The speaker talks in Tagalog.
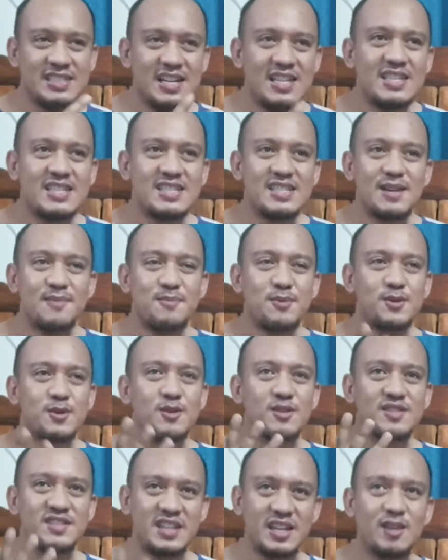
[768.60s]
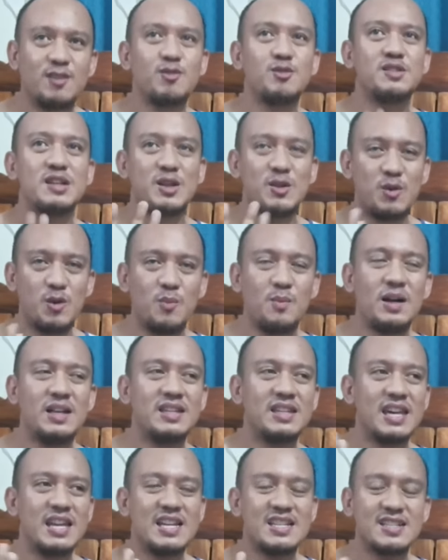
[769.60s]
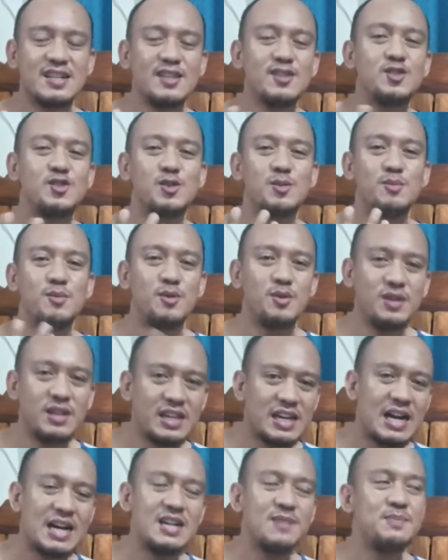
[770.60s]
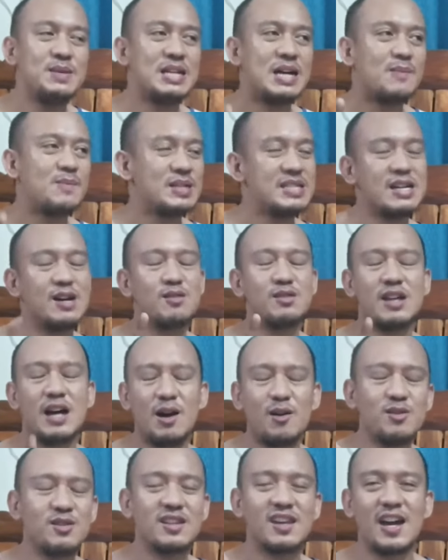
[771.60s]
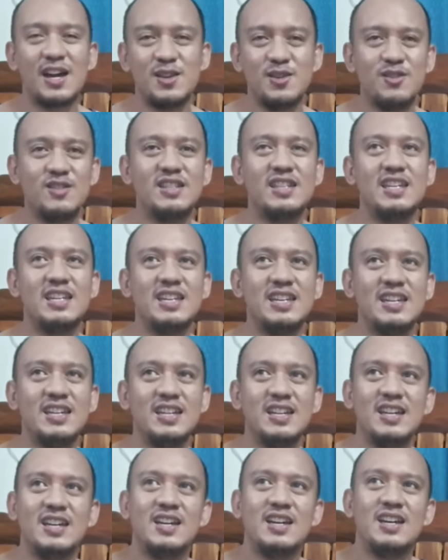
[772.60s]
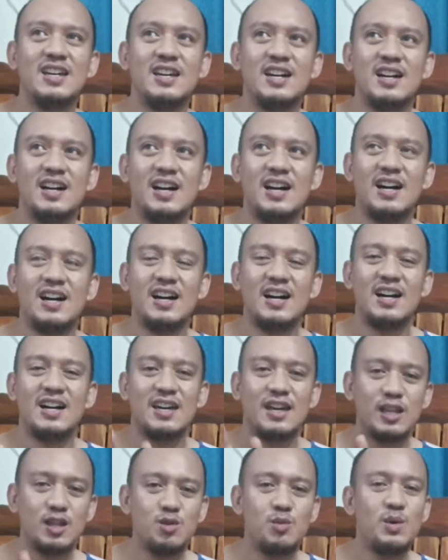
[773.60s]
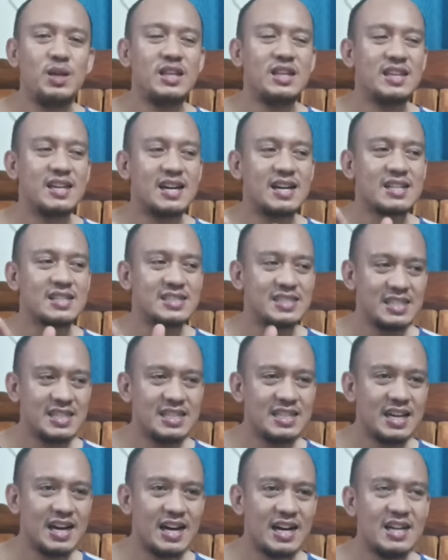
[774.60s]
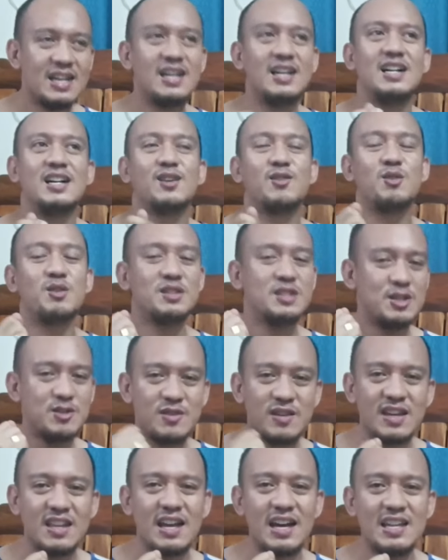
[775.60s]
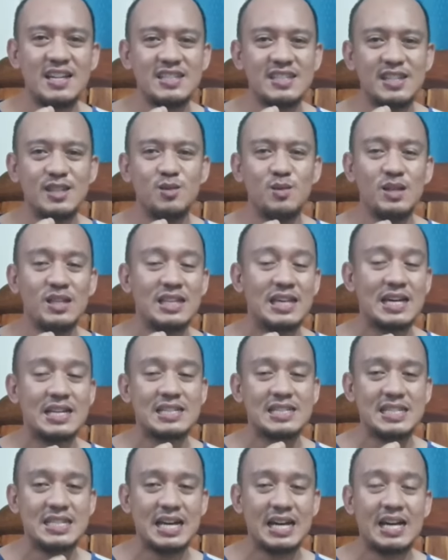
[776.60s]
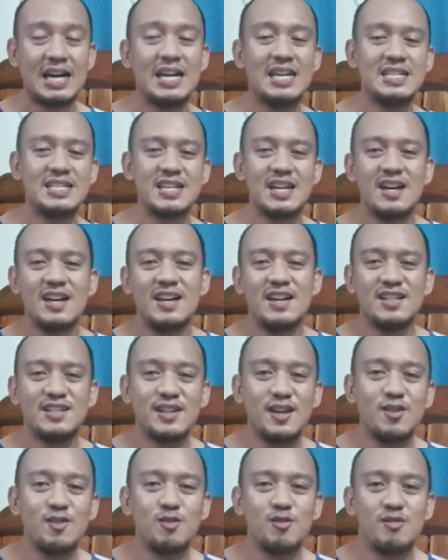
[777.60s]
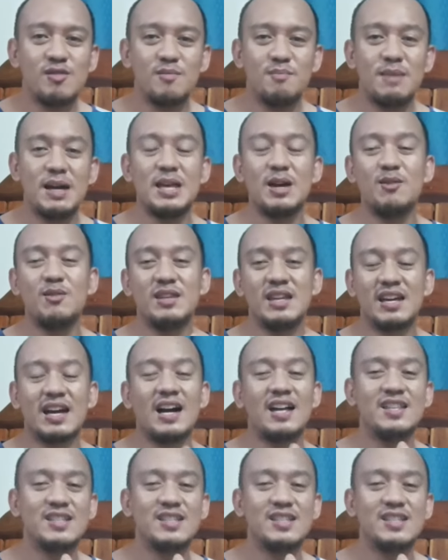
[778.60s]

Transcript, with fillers: Dyan sa Purok 5 sa looban kila Sancho Muhika Pinapa-shout out kayo ni uh, Edwin Garcia. Kung hindi niyo kilala si Edwin Garcia guys, siya yung bayaw ni